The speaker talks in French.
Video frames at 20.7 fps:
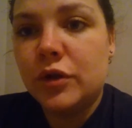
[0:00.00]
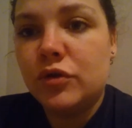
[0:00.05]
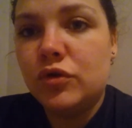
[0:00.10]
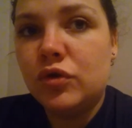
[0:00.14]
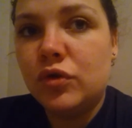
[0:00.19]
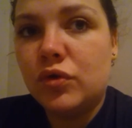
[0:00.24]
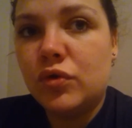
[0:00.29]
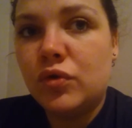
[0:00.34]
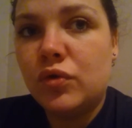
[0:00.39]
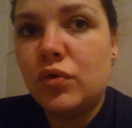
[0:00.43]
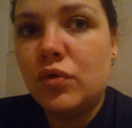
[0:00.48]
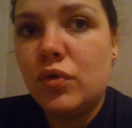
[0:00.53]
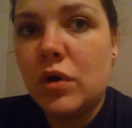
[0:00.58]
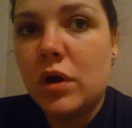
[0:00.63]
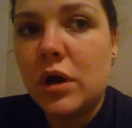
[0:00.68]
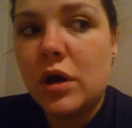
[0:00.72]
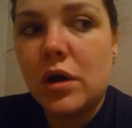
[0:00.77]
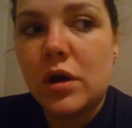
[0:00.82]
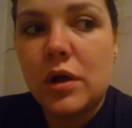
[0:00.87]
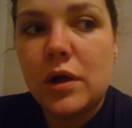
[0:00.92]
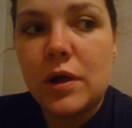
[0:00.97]
Du coup,
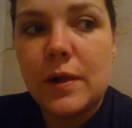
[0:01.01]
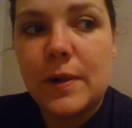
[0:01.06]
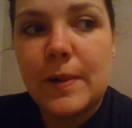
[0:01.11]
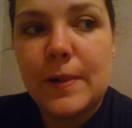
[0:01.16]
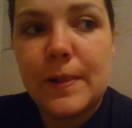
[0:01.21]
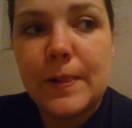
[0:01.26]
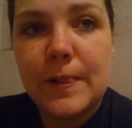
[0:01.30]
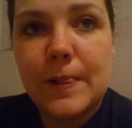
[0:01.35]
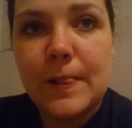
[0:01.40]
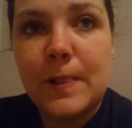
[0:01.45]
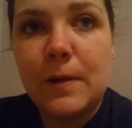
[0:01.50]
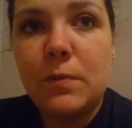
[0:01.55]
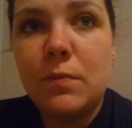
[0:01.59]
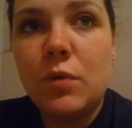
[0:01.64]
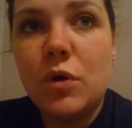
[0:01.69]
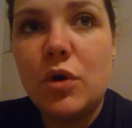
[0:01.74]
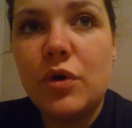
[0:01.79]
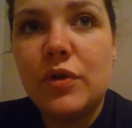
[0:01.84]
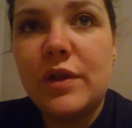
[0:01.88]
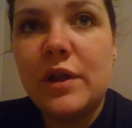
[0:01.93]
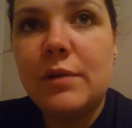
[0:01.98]
euh, au
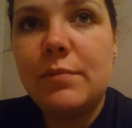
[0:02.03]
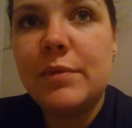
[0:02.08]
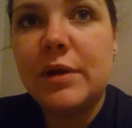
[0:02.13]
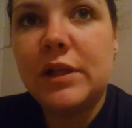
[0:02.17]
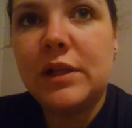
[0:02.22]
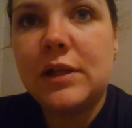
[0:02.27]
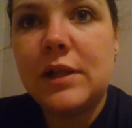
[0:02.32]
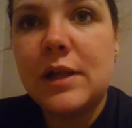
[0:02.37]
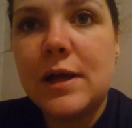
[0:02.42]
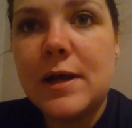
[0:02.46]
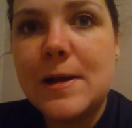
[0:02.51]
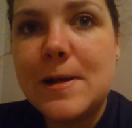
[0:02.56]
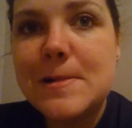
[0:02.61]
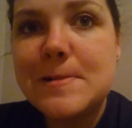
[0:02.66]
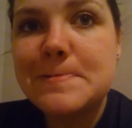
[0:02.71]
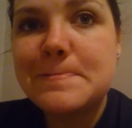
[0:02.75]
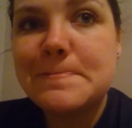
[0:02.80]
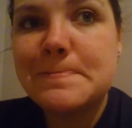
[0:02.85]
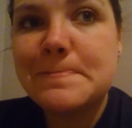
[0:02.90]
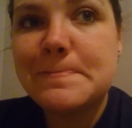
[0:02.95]
moins on a le matelas.